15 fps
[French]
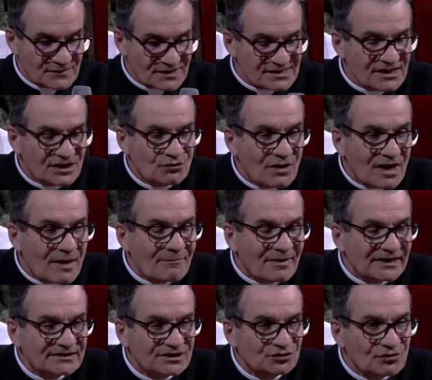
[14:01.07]
c'est quoi la
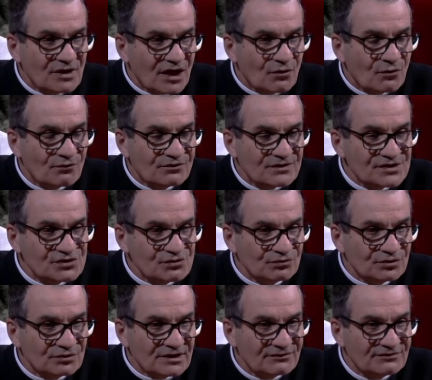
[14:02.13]
pratique de la confession
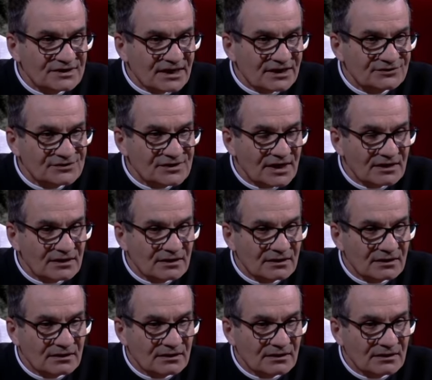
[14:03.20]
dans ta vie chrétienne